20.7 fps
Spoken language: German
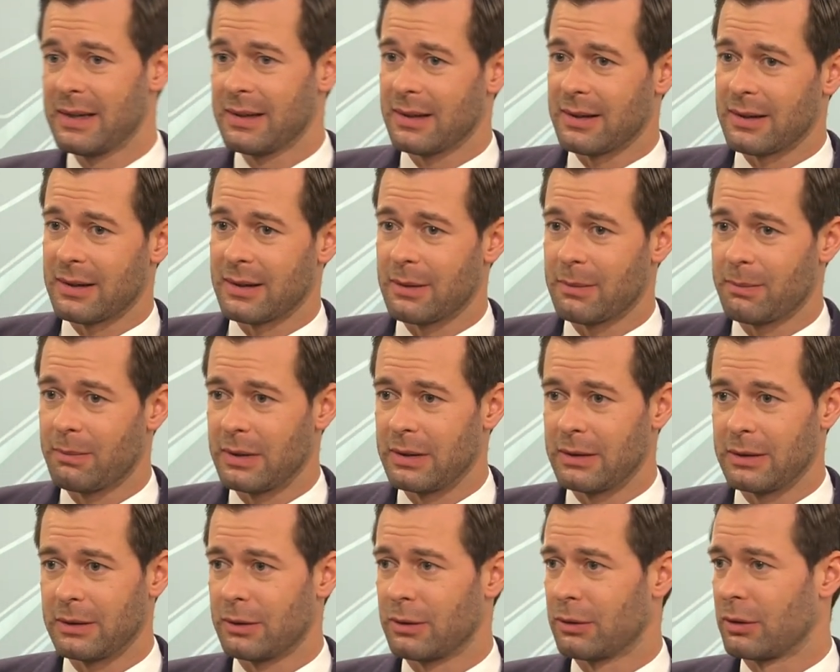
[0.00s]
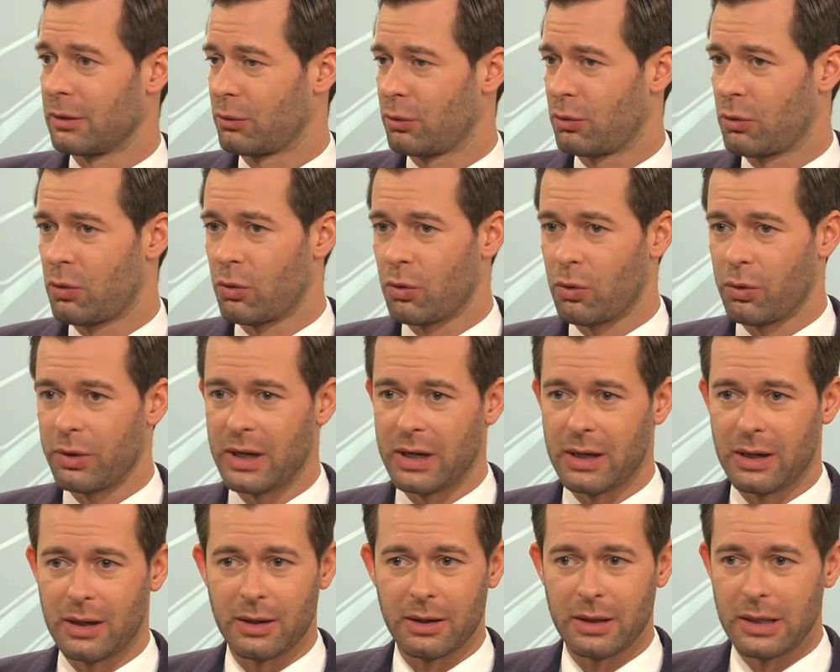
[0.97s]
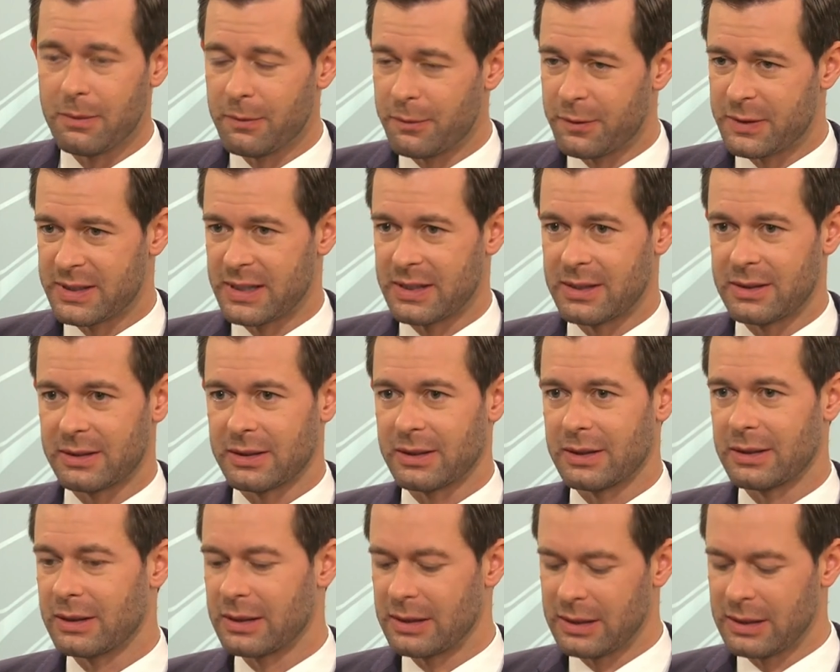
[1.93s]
ähm, in Corona-Impfzentren,